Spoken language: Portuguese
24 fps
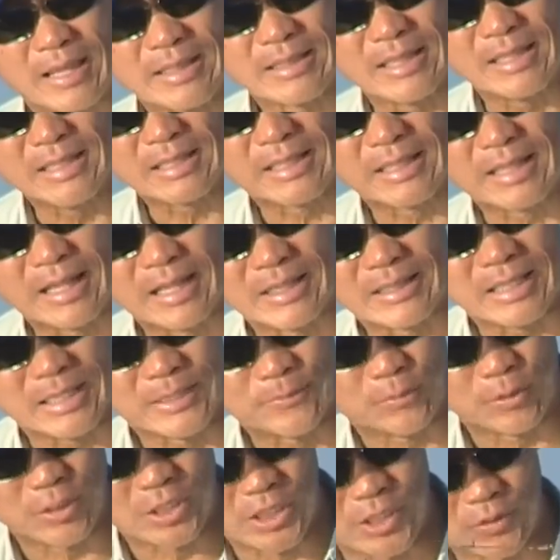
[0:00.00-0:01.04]
essa isca na realidade
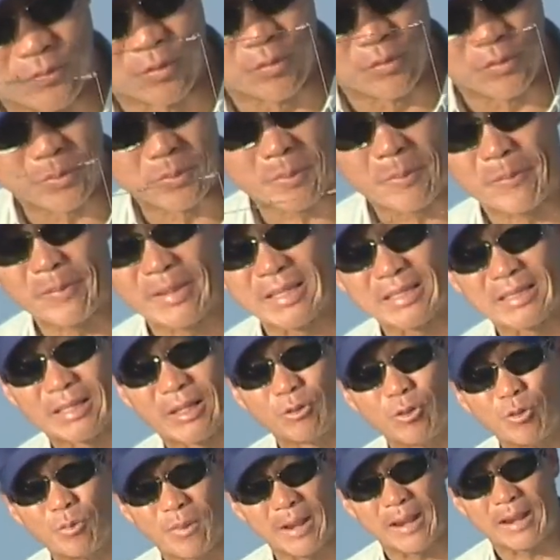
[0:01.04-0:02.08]
foi desenvolvida para
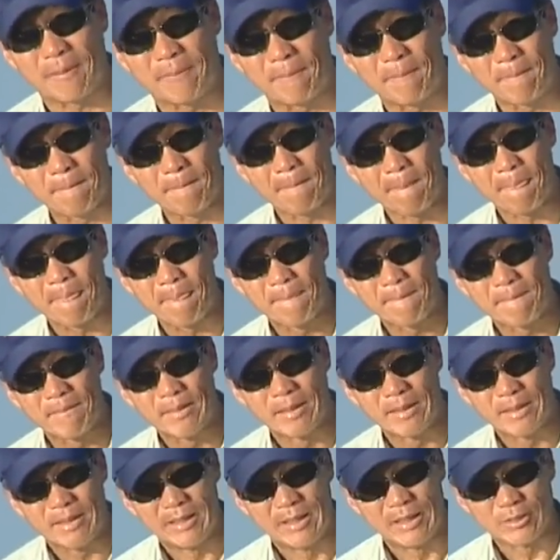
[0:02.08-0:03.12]
pescar no mar.
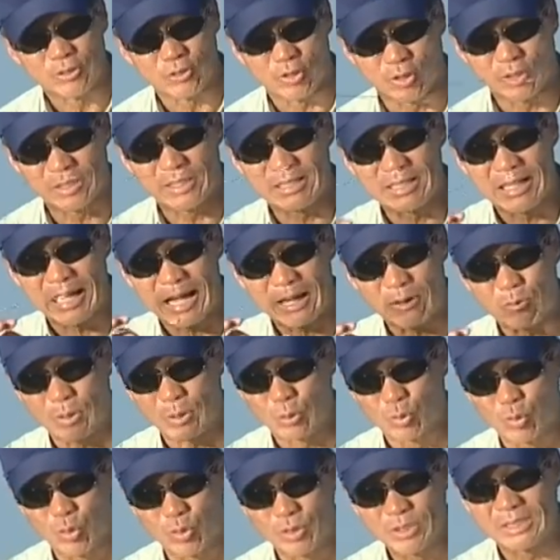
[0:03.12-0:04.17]
Só que na água
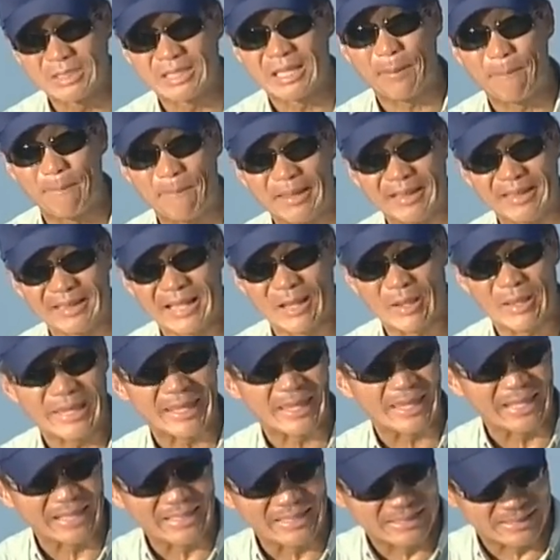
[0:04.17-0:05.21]
doce também dá
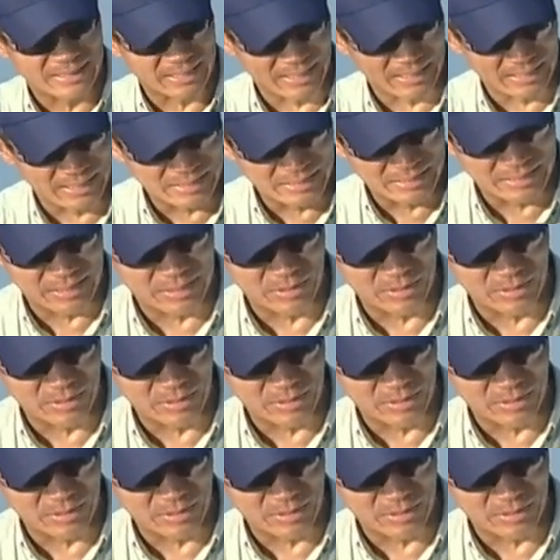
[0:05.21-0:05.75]
excelente